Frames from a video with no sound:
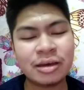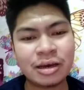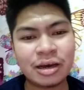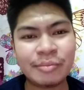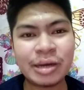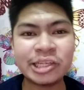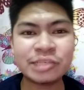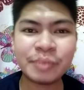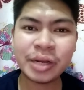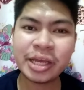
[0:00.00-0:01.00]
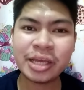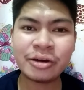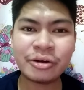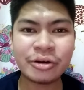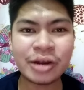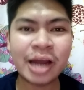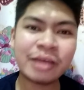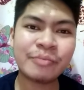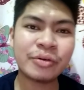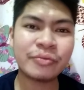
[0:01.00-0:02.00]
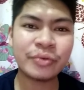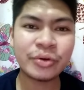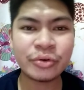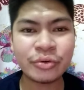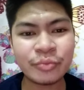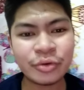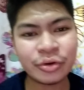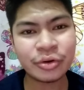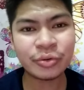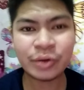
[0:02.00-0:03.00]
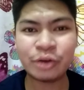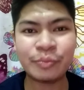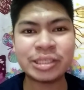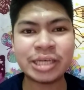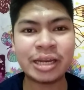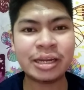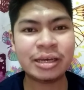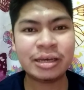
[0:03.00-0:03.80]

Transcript: uh, body spray or hanging perfume or kung ano pa dyan,